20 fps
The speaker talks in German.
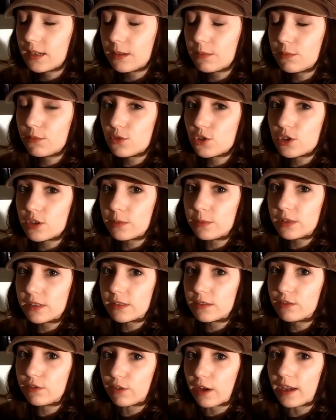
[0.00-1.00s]
Im
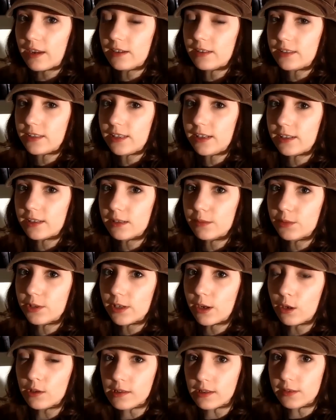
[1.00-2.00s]
schlimmsten Falle sehe ich nämlich
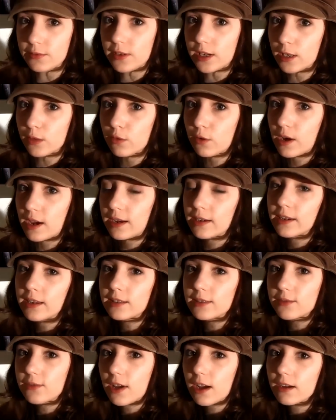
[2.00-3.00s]
aus, als wäre ich vor einen
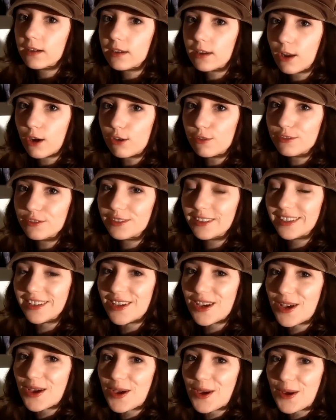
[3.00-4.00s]
Lastwagen gelaufen
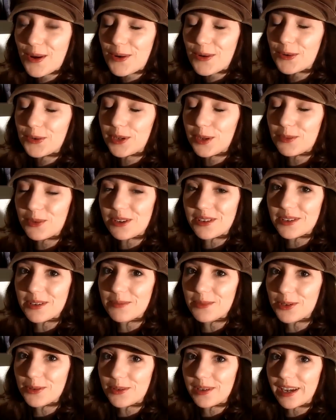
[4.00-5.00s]
und da möchte ich
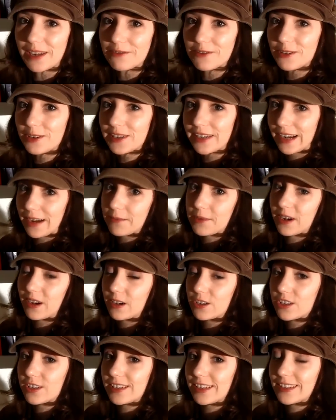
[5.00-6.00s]
mich ungern vor die Kamera
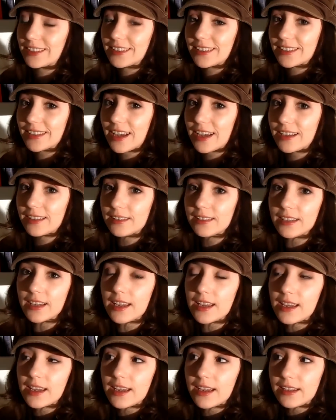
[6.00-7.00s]
stellen. Das heißt,
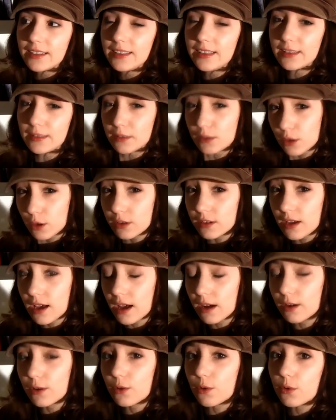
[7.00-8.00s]
diesen
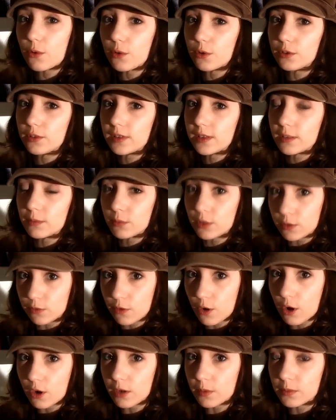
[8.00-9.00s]
Sonntag und den
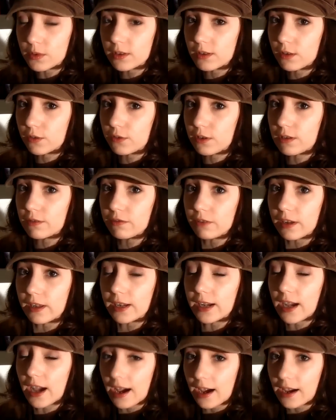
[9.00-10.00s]
Mittwoch gibt es auf jeden Fall
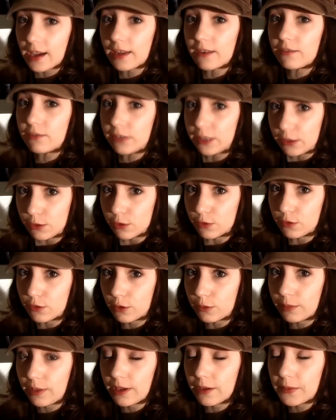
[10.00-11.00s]
kein Video
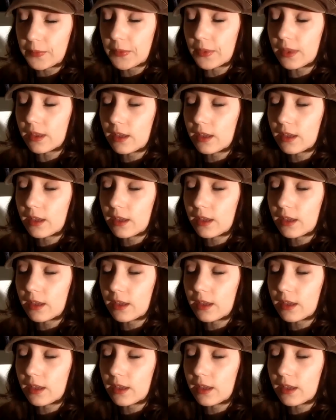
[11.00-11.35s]
von mir.